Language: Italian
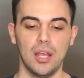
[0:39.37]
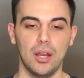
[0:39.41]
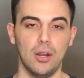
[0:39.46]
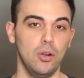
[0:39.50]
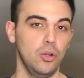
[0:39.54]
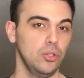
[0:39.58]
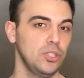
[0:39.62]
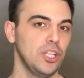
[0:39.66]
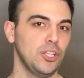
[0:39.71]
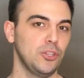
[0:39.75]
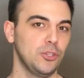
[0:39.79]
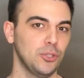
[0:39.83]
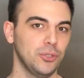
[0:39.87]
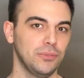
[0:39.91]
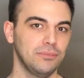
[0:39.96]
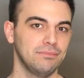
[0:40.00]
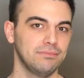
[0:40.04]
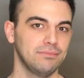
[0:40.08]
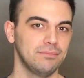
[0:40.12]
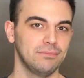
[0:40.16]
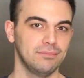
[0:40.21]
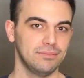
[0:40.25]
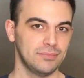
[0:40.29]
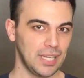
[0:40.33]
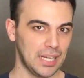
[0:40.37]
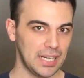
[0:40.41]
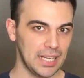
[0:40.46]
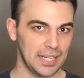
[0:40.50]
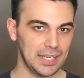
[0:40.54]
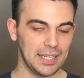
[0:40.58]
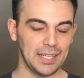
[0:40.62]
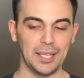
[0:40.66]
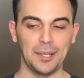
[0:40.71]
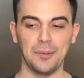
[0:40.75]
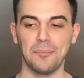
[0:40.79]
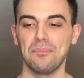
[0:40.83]
L'ho detto tra le
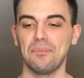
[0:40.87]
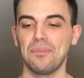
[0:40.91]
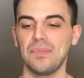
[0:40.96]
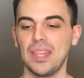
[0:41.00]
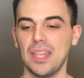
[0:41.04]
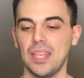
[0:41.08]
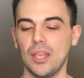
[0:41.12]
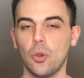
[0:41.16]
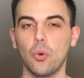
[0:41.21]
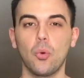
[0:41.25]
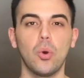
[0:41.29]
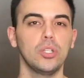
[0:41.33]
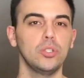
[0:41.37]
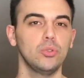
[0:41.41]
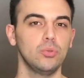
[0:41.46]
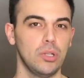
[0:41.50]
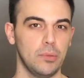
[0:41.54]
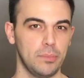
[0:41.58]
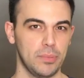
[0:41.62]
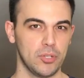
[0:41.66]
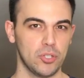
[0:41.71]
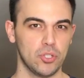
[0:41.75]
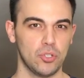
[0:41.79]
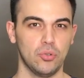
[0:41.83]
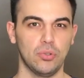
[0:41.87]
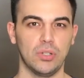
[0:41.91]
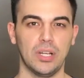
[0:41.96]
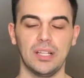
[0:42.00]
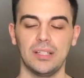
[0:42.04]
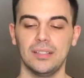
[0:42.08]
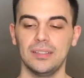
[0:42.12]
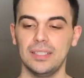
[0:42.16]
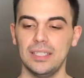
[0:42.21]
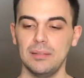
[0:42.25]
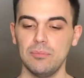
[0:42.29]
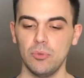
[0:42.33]
righe. Quando una persona
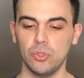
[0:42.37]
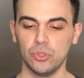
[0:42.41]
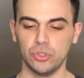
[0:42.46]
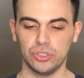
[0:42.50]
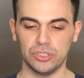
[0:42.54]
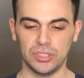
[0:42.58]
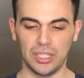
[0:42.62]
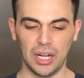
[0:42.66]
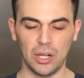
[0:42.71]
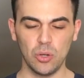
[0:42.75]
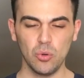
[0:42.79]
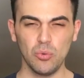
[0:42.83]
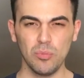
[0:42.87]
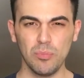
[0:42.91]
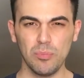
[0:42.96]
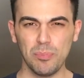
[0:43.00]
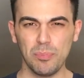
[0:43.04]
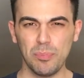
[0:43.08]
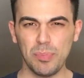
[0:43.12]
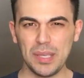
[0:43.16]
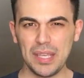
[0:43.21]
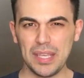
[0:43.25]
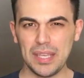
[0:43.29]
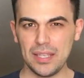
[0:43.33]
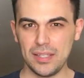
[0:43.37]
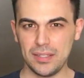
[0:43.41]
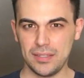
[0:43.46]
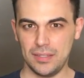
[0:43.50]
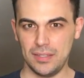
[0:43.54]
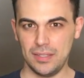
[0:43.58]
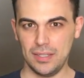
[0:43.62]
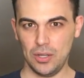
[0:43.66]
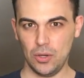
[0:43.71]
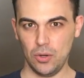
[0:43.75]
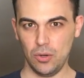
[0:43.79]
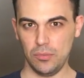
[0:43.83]
dimostra un
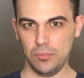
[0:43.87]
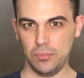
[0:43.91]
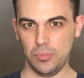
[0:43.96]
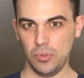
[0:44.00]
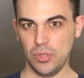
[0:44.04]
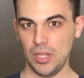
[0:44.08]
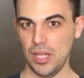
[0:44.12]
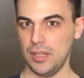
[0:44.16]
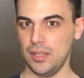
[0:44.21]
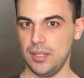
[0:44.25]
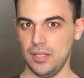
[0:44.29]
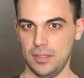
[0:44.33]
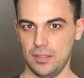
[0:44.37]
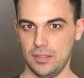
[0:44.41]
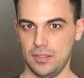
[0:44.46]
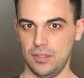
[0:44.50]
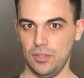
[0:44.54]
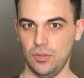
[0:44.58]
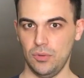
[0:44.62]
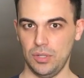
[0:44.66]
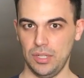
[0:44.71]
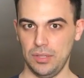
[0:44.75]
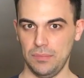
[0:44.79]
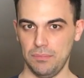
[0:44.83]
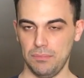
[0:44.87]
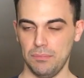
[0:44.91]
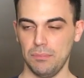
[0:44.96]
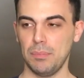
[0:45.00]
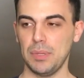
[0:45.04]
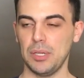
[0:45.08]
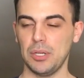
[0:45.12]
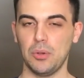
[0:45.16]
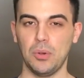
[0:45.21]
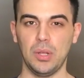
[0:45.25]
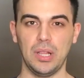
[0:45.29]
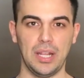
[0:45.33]
pizzico in più di attenzioni
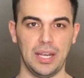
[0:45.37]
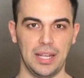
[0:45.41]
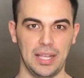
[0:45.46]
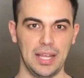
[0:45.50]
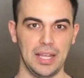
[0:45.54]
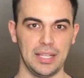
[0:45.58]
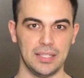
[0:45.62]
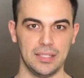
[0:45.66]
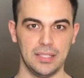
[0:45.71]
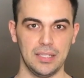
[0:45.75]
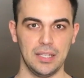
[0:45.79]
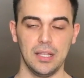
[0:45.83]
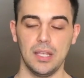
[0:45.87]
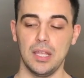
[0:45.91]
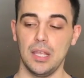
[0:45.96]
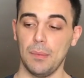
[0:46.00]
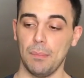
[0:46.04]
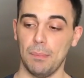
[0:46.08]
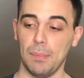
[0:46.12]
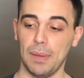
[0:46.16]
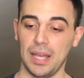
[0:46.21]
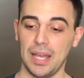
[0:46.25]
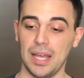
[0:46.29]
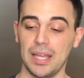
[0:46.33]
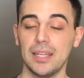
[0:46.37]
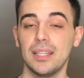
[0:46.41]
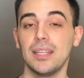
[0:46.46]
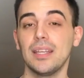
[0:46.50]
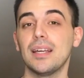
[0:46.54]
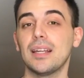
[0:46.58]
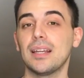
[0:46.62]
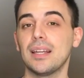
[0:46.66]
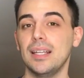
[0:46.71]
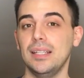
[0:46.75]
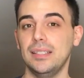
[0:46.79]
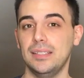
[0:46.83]
per quella ragazza, magari
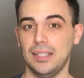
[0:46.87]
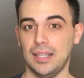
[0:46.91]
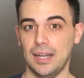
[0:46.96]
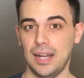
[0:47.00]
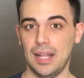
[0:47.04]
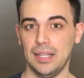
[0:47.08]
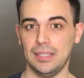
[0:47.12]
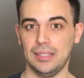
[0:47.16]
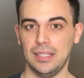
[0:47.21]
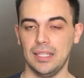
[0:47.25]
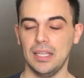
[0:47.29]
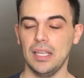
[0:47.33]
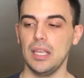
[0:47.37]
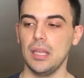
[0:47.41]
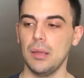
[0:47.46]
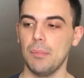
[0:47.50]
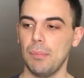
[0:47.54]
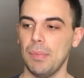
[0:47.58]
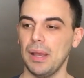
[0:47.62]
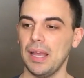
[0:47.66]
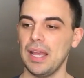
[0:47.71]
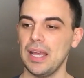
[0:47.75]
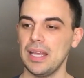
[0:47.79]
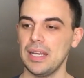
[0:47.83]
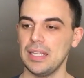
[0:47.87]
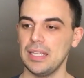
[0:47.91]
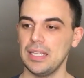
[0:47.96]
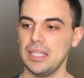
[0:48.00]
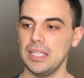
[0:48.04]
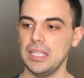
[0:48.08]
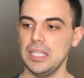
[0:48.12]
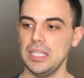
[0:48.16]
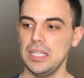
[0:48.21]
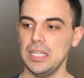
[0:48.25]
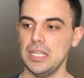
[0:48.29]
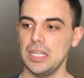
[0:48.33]
reiterate,
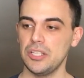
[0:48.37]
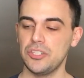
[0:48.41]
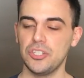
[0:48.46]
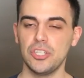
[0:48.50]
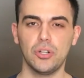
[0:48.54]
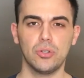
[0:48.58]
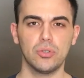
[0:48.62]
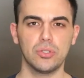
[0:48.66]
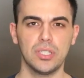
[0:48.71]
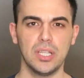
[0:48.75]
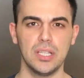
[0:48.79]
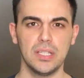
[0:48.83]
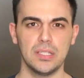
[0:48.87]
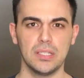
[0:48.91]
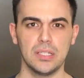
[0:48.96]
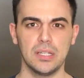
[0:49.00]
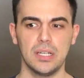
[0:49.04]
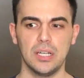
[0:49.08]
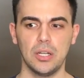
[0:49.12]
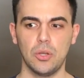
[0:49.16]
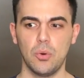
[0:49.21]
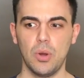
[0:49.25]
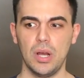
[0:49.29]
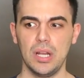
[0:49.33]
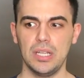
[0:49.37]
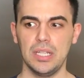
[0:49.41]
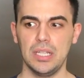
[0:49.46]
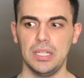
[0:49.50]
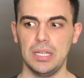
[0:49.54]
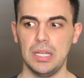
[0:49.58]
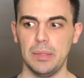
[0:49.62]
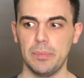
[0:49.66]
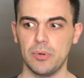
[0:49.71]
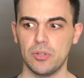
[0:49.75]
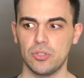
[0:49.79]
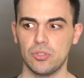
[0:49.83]
magari in circostanze nelle quali
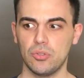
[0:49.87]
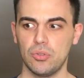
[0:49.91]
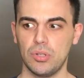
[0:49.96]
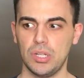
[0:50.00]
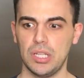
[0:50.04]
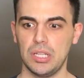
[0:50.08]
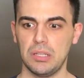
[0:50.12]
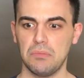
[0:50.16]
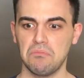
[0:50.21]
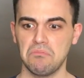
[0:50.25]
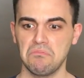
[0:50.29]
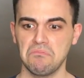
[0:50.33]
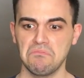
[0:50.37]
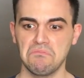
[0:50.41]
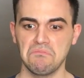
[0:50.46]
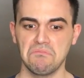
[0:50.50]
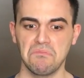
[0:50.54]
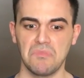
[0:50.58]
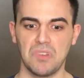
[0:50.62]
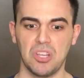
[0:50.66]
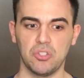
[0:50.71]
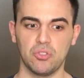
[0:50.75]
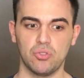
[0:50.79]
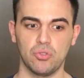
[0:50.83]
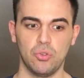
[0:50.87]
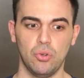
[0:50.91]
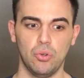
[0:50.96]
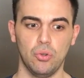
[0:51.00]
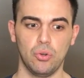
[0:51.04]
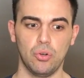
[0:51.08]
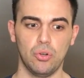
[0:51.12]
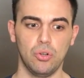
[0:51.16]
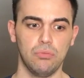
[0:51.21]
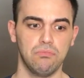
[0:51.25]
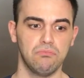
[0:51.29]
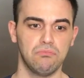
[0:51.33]
le persone che sono
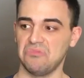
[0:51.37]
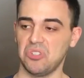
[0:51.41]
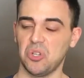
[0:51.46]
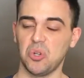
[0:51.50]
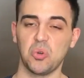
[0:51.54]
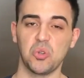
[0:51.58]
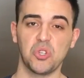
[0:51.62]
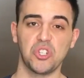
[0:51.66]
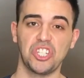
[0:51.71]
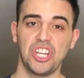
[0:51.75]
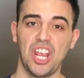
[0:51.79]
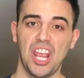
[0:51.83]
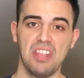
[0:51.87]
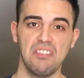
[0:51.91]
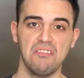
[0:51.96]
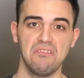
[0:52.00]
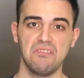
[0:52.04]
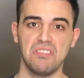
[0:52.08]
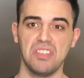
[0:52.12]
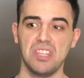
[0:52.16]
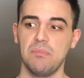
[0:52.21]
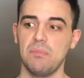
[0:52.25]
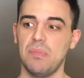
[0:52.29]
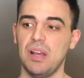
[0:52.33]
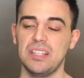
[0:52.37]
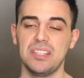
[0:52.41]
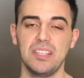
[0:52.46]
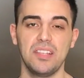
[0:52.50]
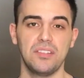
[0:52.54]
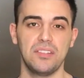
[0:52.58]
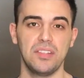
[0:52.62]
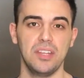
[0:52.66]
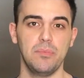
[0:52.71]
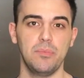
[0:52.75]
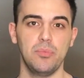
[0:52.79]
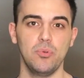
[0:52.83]
loro conoscenti ma
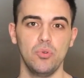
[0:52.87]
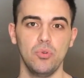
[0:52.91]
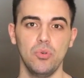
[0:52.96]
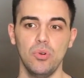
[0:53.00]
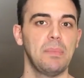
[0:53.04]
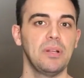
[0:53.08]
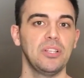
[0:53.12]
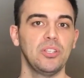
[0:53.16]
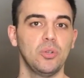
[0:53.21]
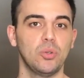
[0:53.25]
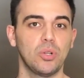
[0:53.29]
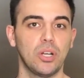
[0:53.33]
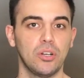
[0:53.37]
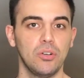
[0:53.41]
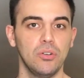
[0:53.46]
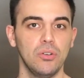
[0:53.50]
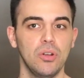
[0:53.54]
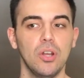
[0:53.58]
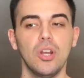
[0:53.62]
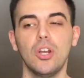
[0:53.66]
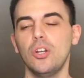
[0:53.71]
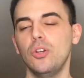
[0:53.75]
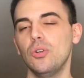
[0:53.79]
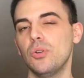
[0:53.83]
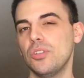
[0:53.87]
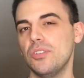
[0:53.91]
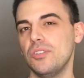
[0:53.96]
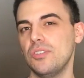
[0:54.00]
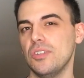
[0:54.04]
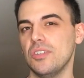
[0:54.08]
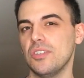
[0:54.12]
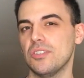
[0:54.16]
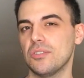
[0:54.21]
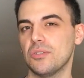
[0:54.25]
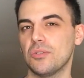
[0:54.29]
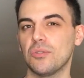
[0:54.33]
niente di più, abbandonano, loro
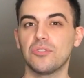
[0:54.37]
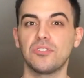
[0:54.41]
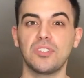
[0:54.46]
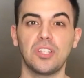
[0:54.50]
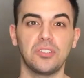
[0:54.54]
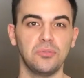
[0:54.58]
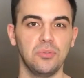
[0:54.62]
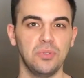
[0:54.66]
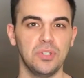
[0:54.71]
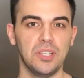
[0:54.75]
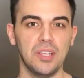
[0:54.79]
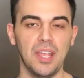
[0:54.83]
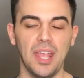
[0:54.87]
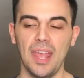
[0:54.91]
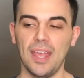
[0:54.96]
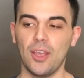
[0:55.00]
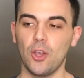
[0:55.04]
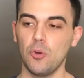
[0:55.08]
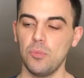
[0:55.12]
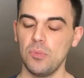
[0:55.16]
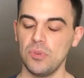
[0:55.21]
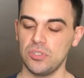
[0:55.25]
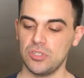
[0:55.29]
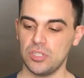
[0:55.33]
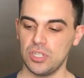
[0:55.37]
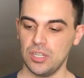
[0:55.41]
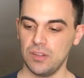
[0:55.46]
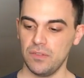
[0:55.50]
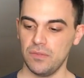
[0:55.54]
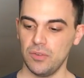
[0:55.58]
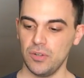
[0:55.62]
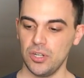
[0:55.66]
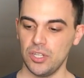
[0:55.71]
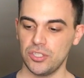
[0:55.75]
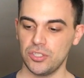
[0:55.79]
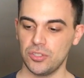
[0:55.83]
insistono, stanno lì, come se
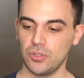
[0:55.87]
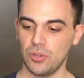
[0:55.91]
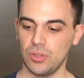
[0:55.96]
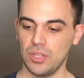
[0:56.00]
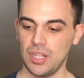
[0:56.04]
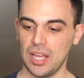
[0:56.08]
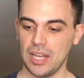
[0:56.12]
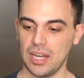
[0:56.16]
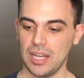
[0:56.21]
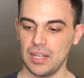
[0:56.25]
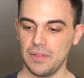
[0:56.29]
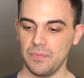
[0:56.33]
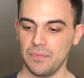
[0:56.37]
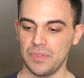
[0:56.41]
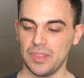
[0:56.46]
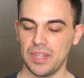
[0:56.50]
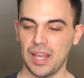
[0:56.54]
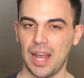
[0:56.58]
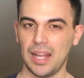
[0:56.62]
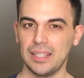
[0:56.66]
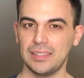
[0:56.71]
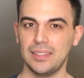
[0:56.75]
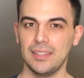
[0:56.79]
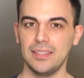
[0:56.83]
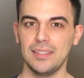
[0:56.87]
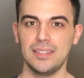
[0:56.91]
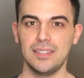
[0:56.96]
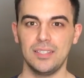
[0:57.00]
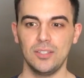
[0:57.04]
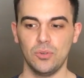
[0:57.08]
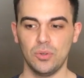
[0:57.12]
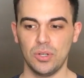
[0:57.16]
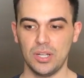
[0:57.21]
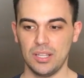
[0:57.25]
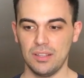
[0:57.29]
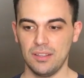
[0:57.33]
volessero dare
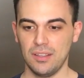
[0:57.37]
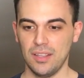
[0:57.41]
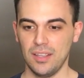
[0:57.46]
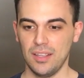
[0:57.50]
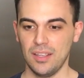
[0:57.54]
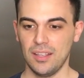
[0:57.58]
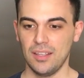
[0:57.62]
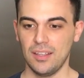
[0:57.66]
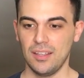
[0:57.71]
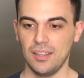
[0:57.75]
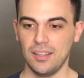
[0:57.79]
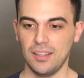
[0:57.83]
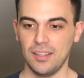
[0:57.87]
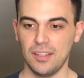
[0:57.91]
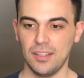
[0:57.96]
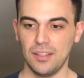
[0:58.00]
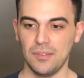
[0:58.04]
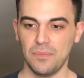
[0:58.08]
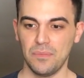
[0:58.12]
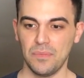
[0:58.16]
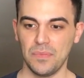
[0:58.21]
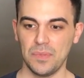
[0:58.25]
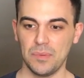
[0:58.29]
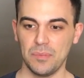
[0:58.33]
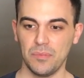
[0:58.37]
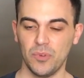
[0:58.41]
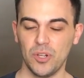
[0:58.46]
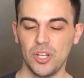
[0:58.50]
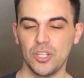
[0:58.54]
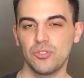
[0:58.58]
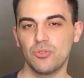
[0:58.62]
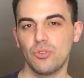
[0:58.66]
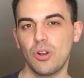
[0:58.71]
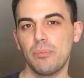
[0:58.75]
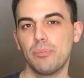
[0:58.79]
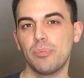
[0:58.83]
attenzione, ehm,
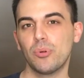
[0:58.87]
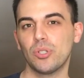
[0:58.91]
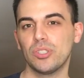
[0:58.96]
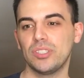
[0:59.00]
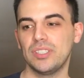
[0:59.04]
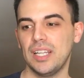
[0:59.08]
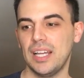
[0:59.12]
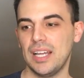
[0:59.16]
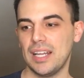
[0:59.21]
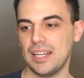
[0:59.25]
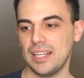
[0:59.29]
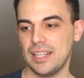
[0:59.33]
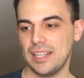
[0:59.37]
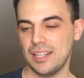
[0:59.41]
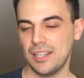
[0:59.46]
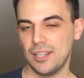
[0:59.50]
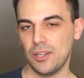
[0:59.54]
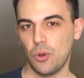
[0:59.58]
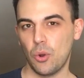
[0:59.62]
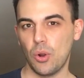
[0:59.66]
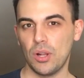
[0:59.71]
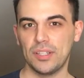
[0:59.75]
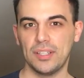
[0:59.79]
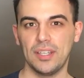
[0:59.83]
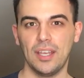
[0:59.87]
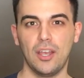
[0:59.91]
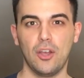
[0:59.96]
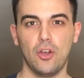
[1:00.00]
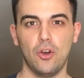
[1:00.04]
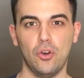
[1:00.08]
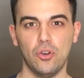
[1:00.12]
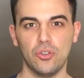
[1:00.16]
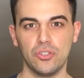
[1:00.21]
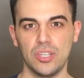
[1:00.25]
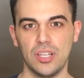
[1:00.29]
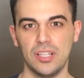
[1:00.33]
volessero apportare qualche
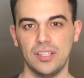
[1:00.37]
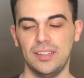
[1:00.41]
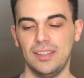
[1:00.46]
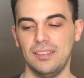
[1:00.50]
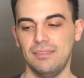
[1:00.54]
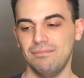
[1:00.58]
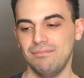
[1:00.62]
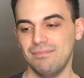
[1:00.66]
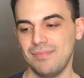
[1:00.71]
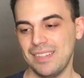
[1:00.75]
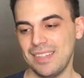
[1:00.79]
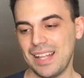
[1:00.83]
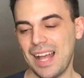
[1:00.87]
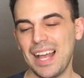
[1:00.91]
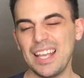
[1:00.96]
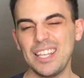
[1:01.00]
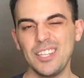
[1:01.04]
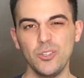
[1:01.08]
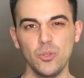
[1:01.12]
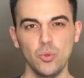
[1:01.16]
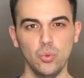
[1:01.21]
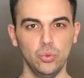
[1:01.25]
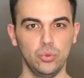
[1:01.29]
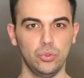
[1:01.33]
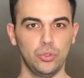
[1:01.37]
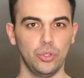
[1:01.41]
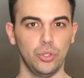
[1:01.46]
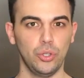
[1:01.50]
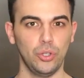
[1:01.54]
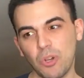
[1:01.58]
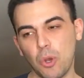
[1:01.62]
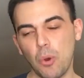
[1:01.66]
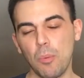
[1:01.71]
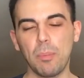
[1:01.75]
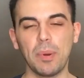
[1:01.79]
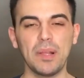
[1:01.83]
cosa, aiuto,
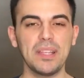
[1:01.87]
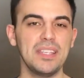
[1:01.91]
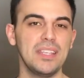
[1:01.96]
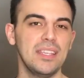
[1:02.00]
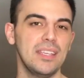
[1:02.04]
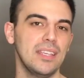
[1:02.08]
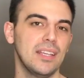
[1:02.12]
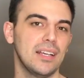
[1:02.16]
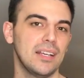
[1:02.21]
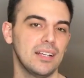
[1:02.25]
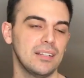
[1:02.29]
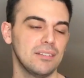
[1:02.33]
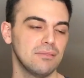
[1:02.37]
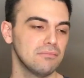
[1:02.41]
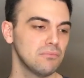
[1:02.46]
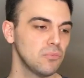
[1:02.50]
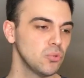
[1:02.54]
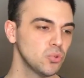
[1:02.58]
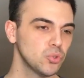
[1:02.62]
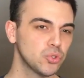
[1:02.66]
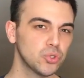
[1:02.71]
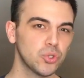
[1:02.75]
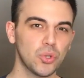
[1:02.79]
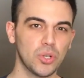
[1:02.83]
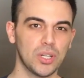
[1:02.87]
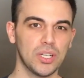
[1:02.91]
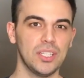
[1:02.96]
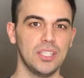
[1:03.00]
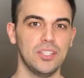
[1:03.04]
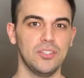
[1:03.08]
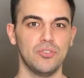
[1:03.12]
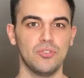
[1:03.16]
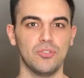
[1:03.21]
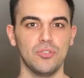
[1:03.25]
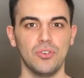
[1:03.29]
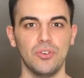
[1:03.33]
compagnia, un
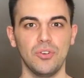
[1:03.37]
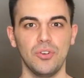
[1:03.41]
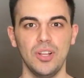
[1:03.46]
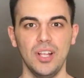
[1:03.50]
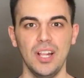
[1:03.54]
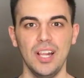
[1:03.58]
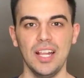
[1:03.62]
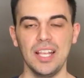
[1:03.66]
sorriso,